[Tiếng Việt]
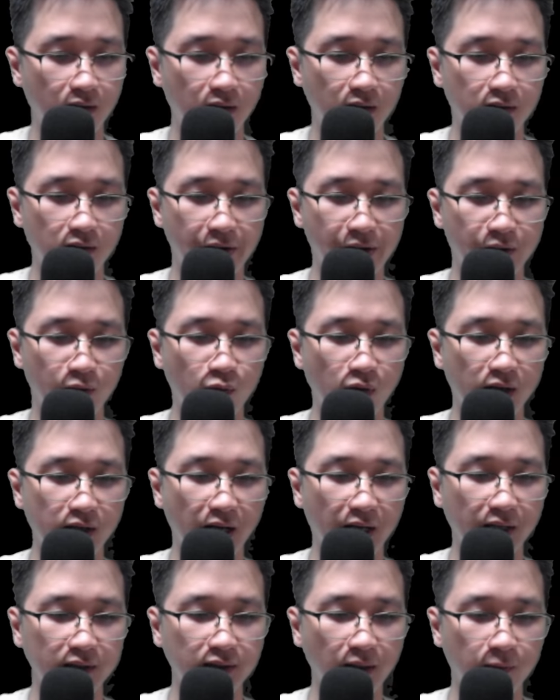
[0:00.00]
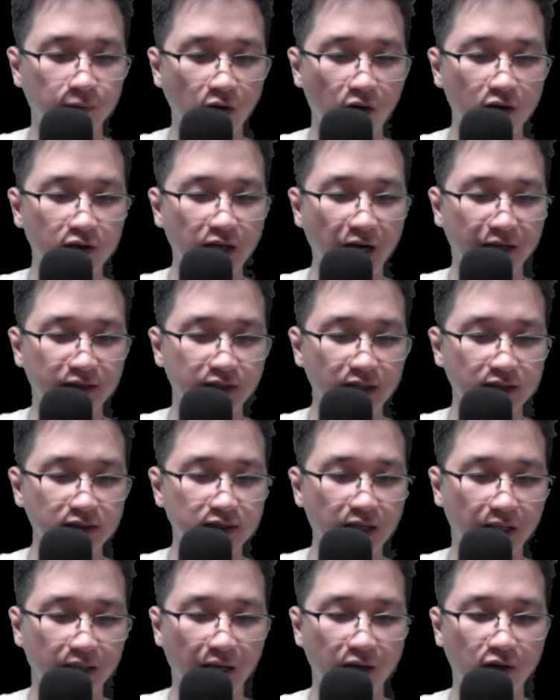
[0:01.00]
Liên quân đế tộc rõ ràng diễn
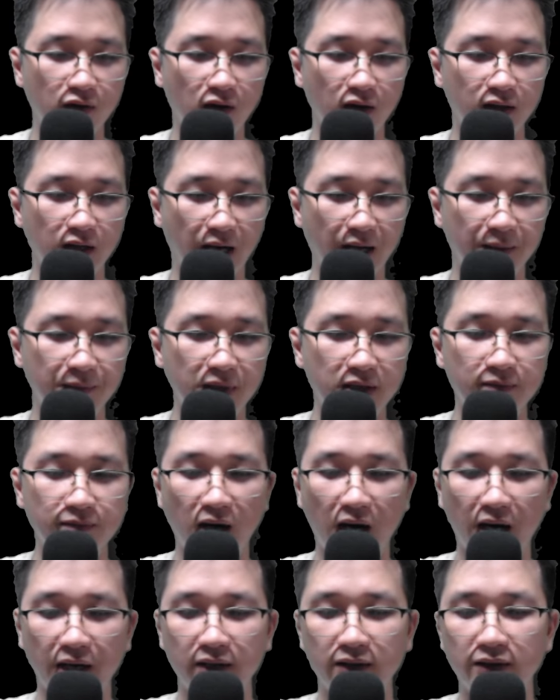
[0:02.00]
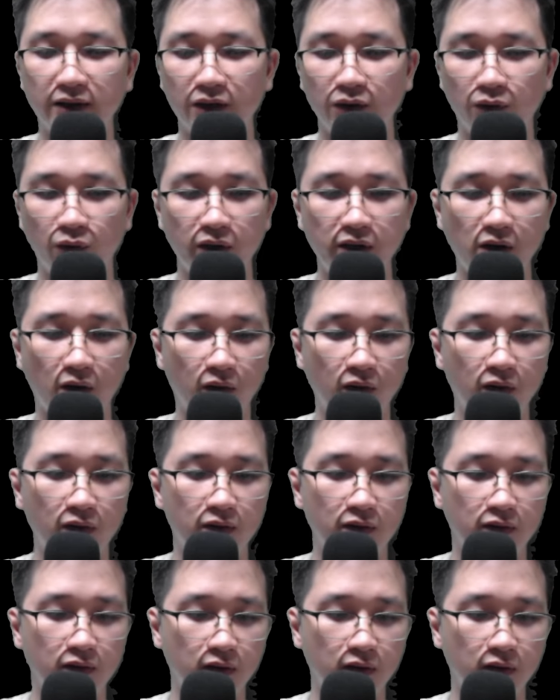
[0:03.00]
dịch cái gọi là binh mại như núi đổ.